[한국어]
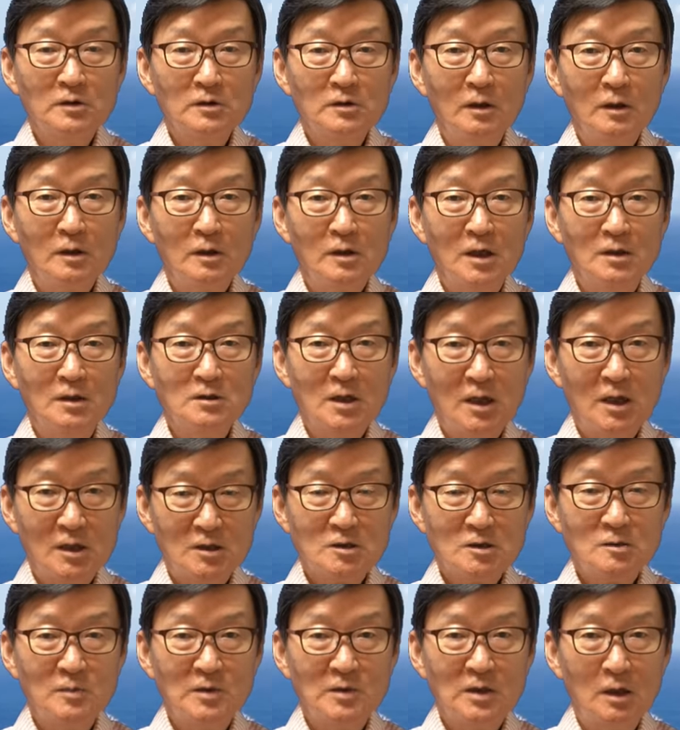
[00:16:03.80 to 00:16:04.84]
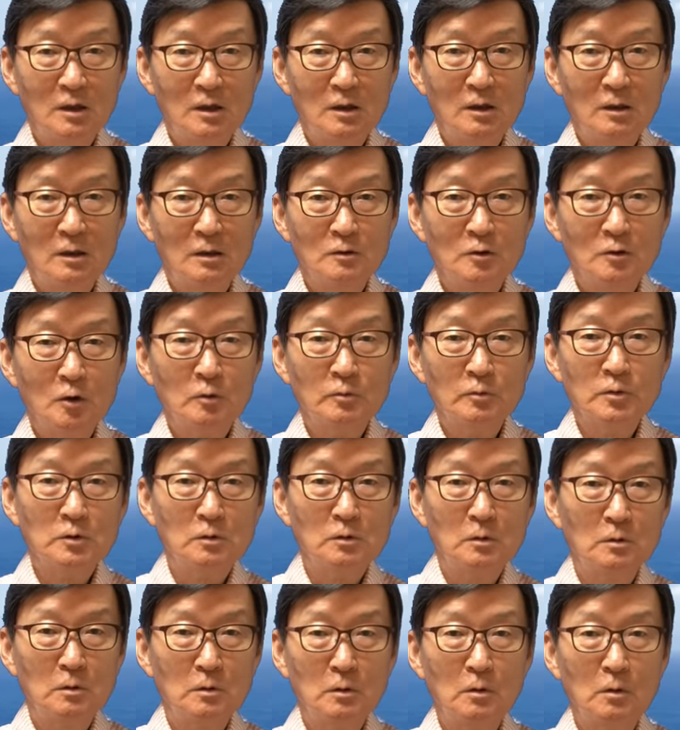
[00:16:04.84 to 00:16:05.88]
여기까지 하겠습니다. 여러분
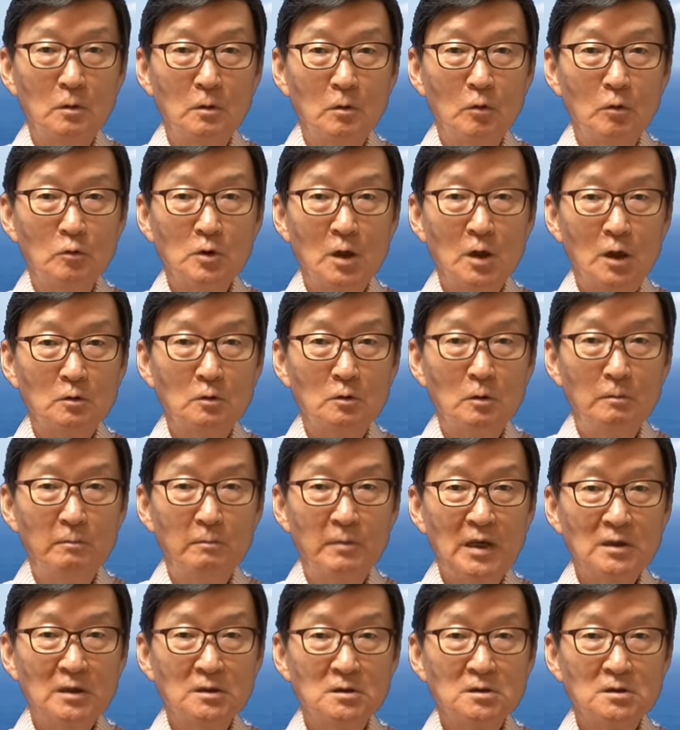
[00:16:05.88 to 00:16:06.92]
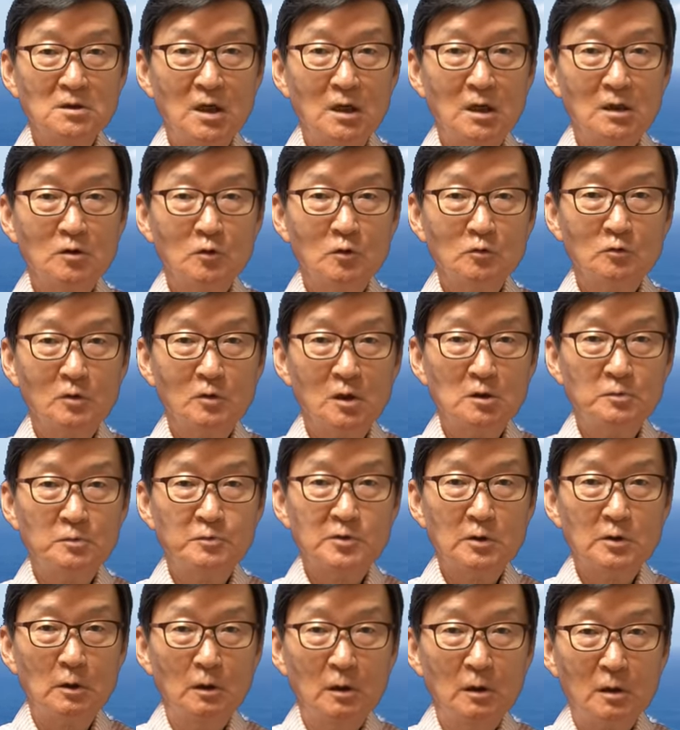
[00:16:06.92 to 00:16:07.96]
오늘 하루 만사
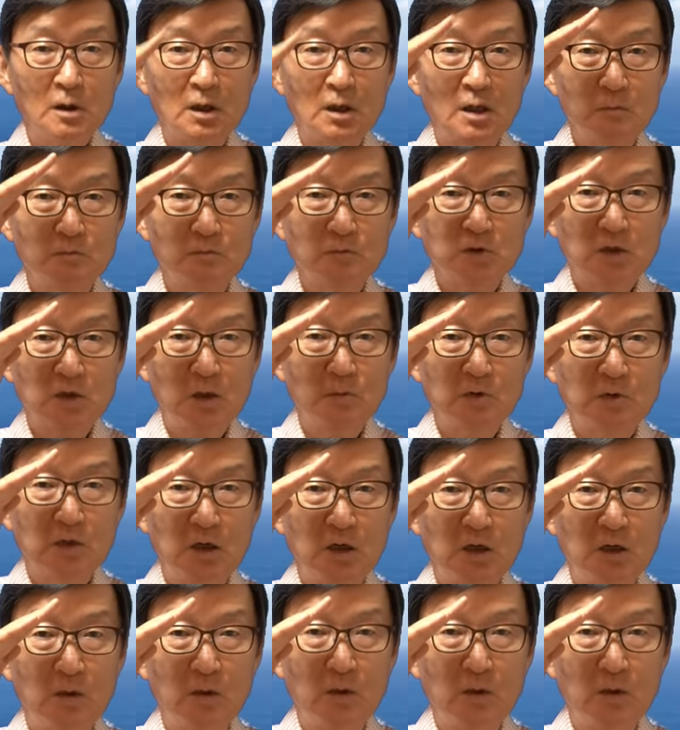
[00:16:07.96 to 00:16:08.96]
형통하십시오. 감사합니다.